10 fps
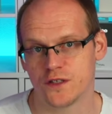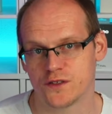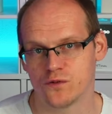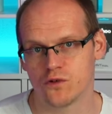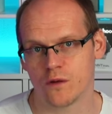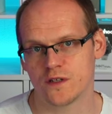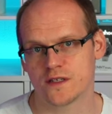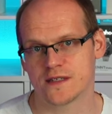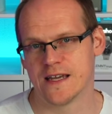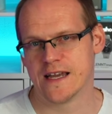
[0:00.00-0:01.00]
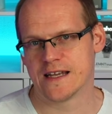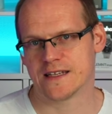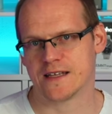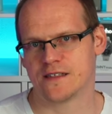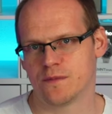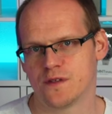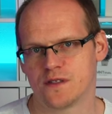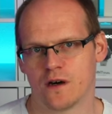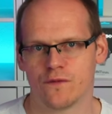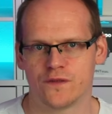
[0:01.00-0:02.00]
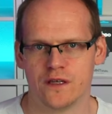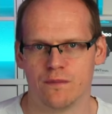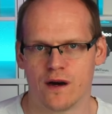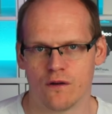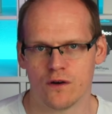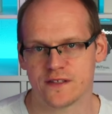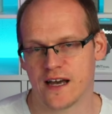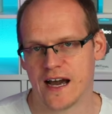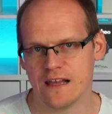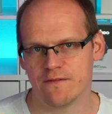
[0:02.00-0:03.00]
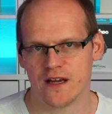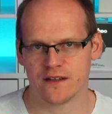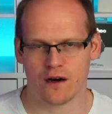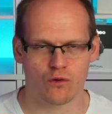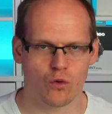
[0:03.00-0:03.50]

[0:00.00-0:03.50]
hinzukommt ist, dass ihr bis auf die Balance alle Werte auch